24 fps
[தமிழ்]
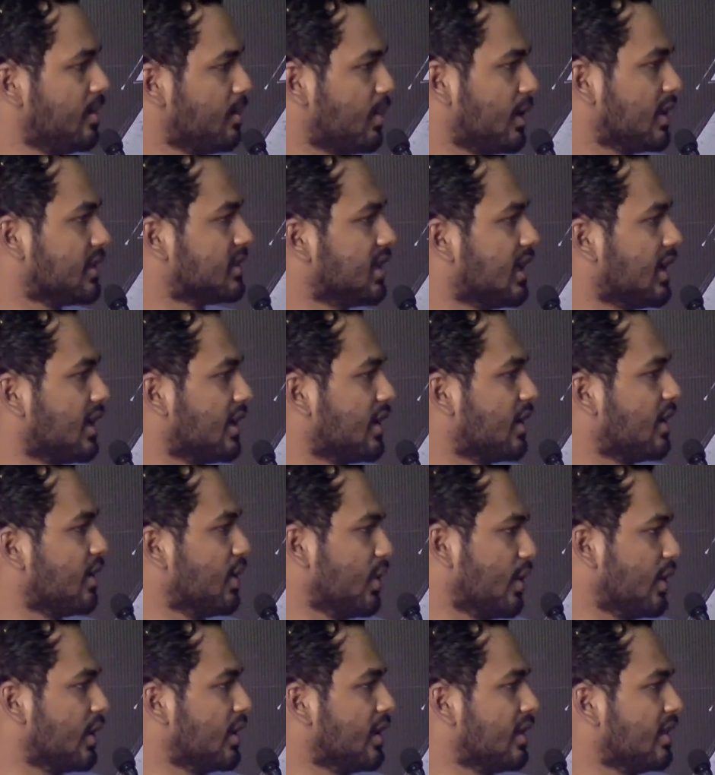ப்ளஸ்ஸாக
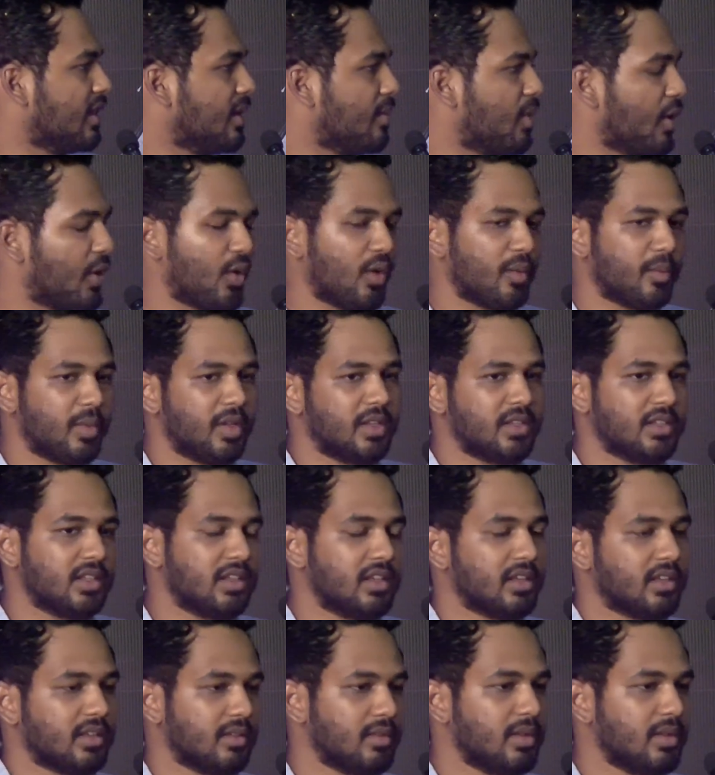இருக்கும் இந்த படம் அப்படின்னு